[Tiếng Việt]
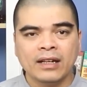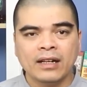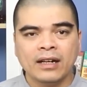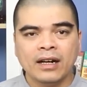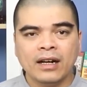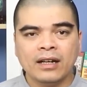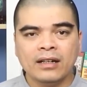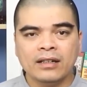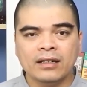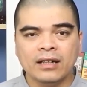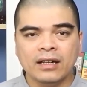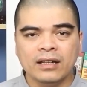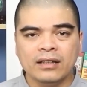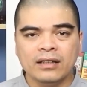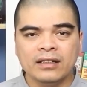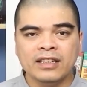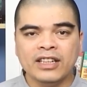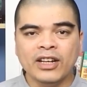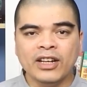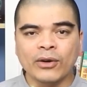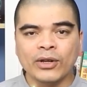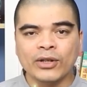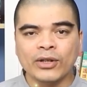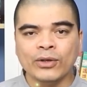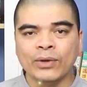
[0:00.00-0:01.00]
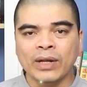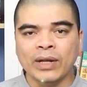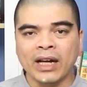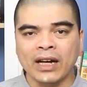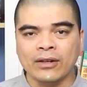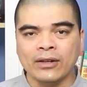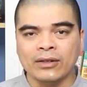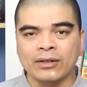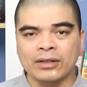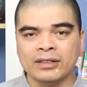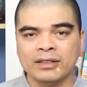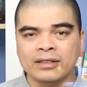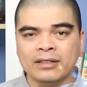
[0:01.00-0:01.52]
Hơn nữa nhiều cái đồ đạc
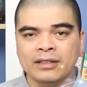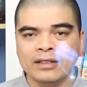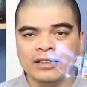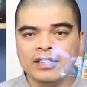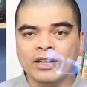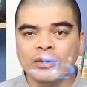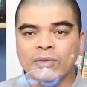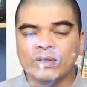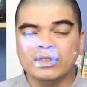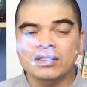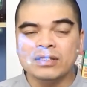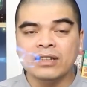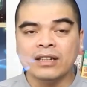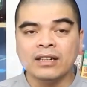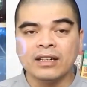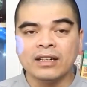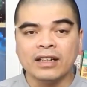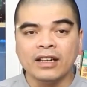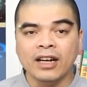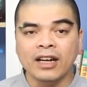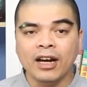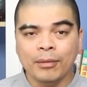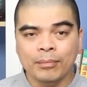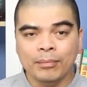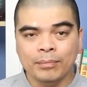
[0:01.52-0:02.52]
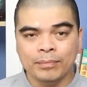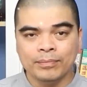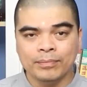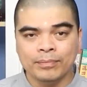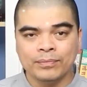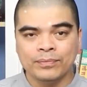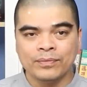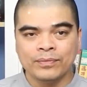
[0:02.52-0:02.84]
còn chứa nhiều cái trường khí âm